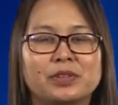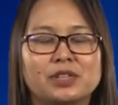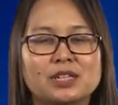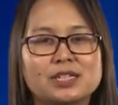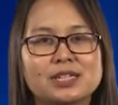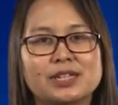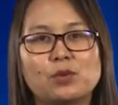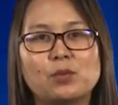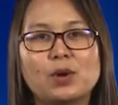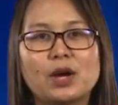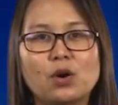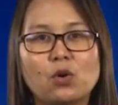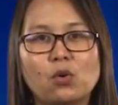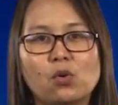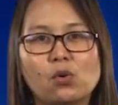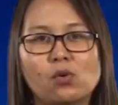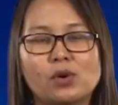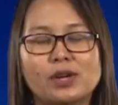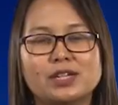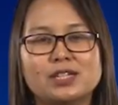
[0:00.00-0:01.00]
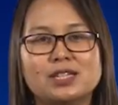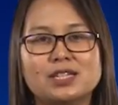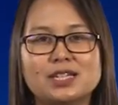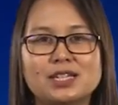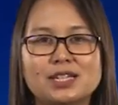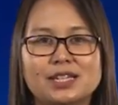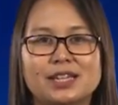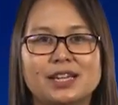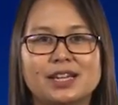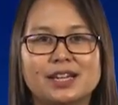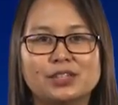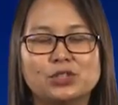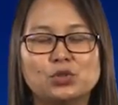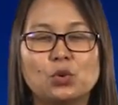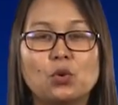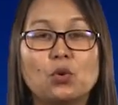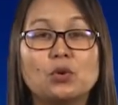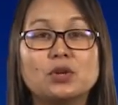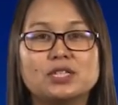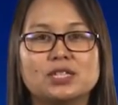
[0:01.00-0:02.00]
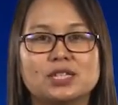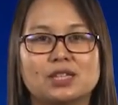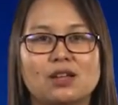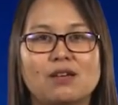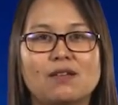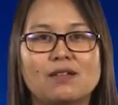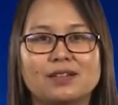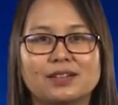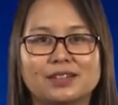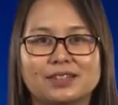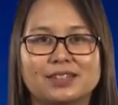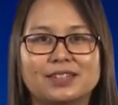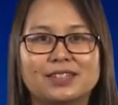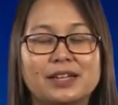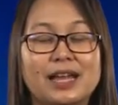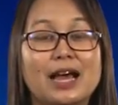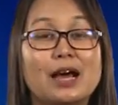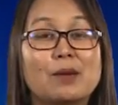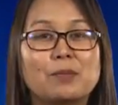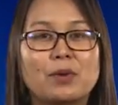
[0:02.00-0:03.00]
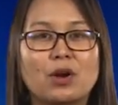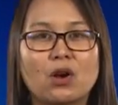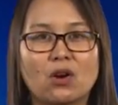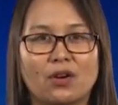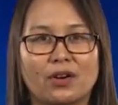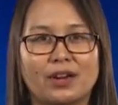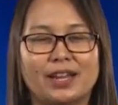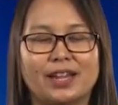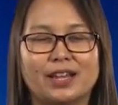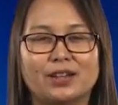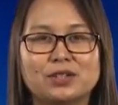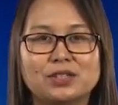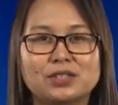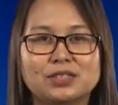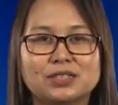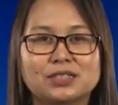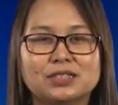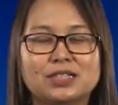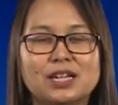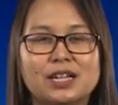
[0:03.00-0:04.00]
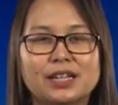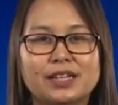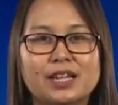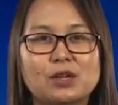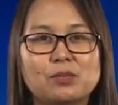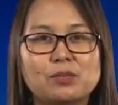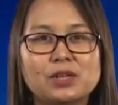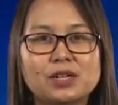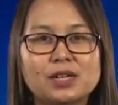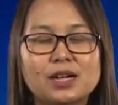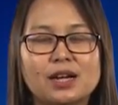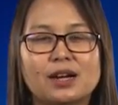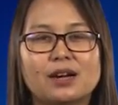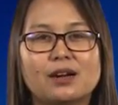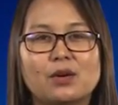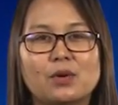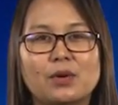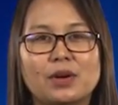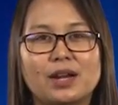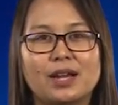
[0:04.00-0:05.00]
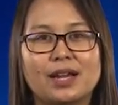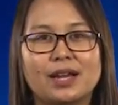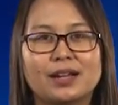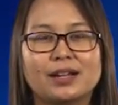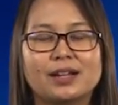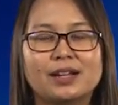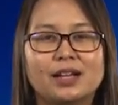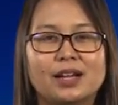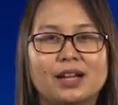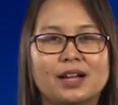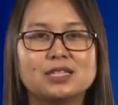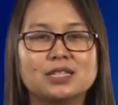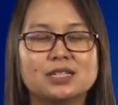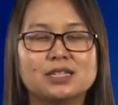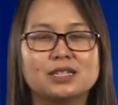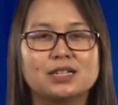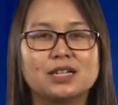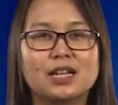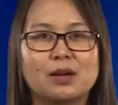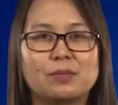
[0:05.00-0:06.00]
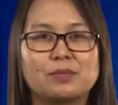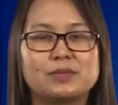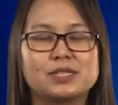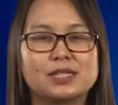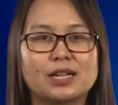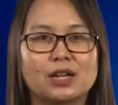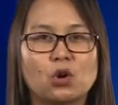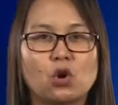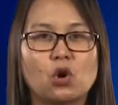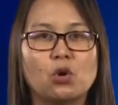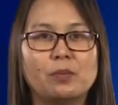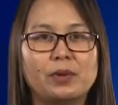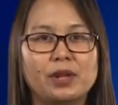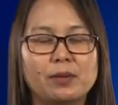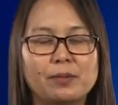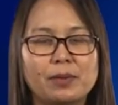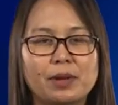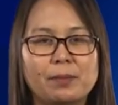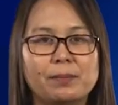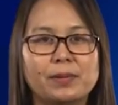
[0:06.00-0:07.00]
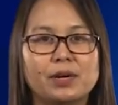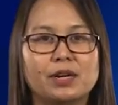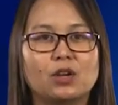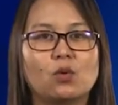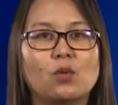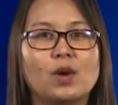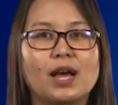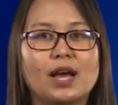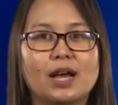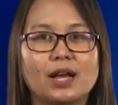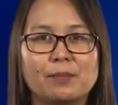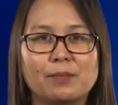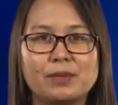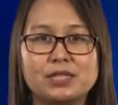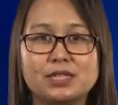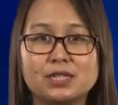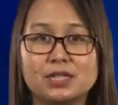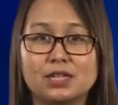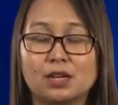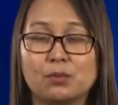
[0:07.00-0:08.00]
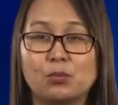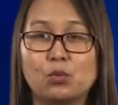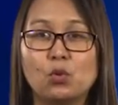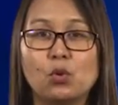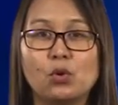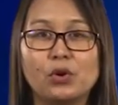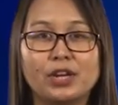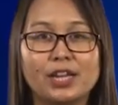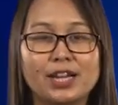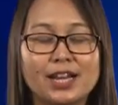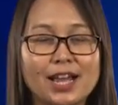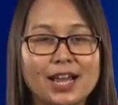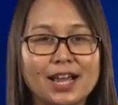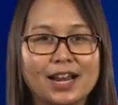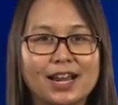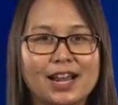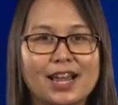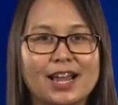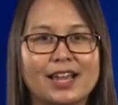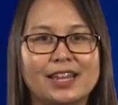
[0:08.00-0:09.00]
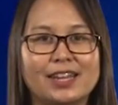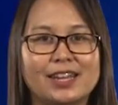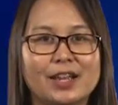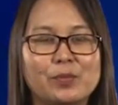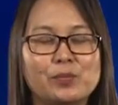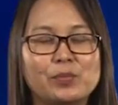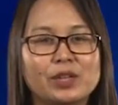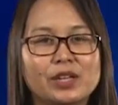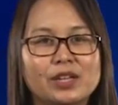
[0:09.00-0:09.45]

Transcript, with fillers: อาจารย์คิดว่าควรที่ทุกคนจะต้องทำก่อนเนี่ยก็คือในเมื่อเรากำลังเจอกับสังคมที่มันเปิดกว้างไปเจอกับผู้คนที่หลากหลายเนี่ย